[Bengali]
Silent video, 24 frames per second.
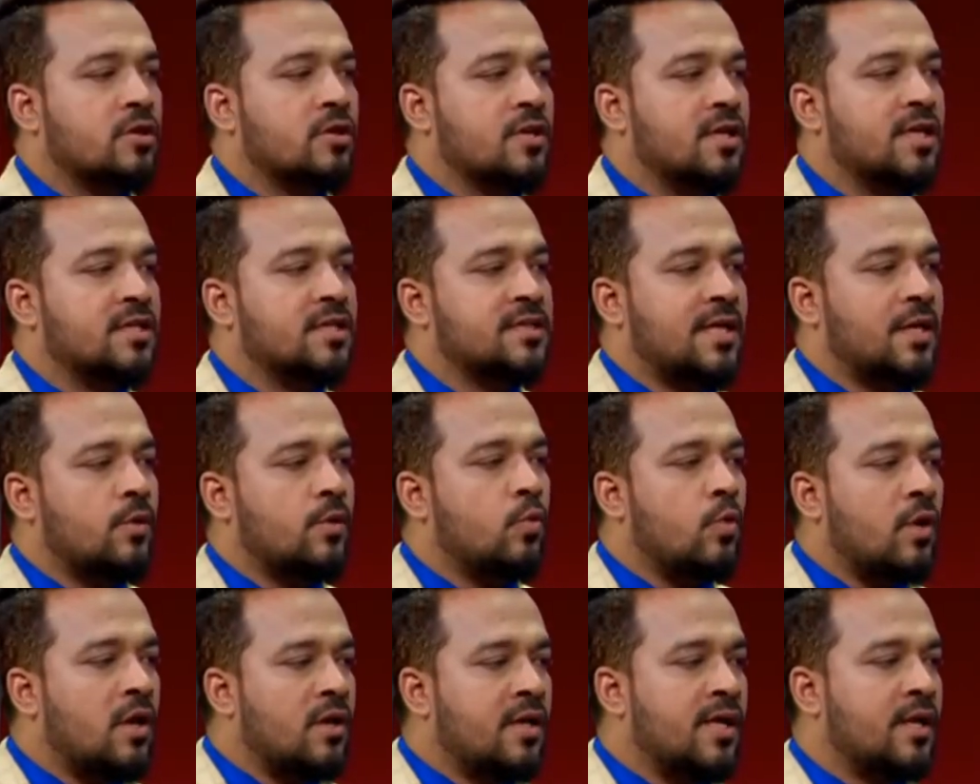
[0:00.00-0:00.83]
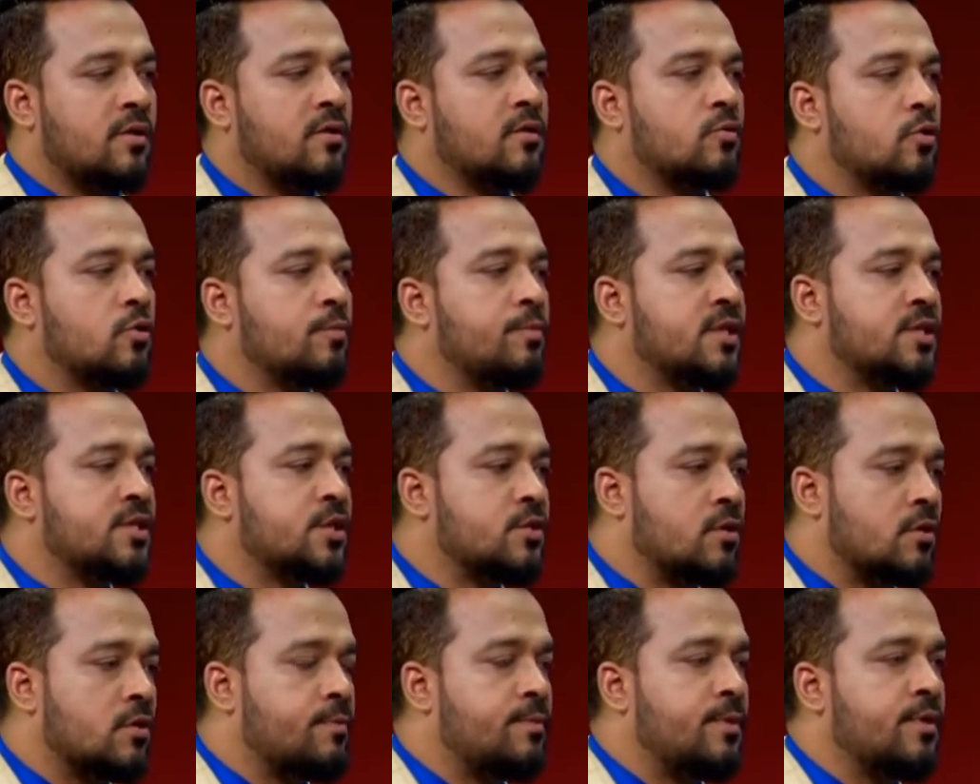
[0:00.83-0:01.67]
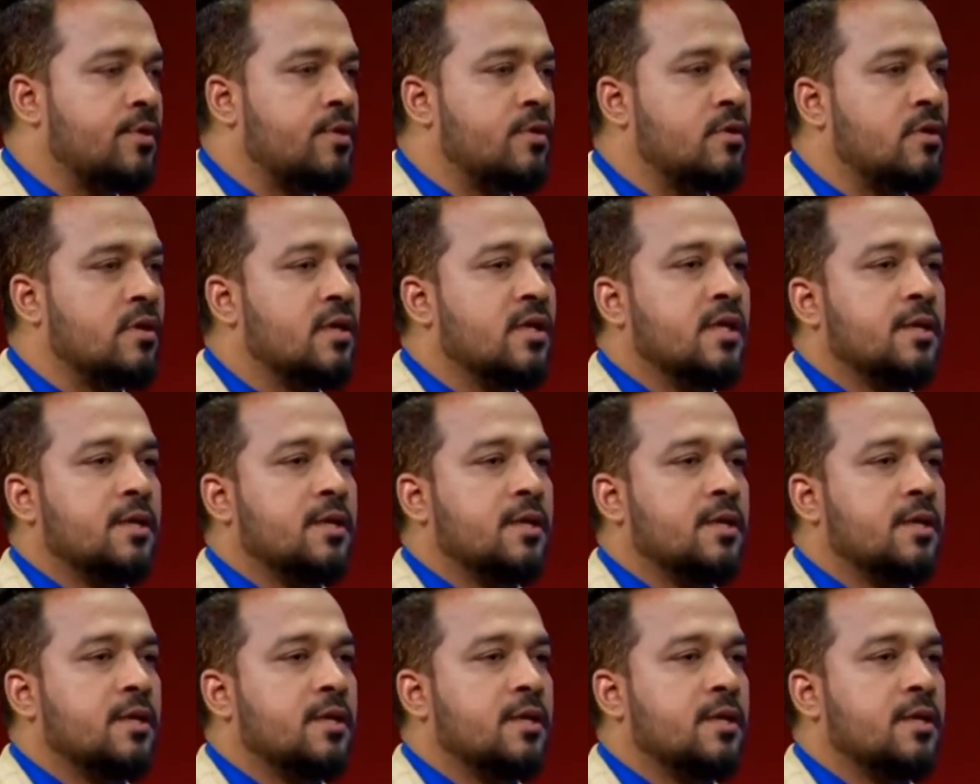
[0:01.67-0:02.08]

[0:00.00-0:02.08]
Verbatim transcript: এই কথাটা সারা ওয়ার্ল্ড এখন খুব বেশি জনপ্রিয়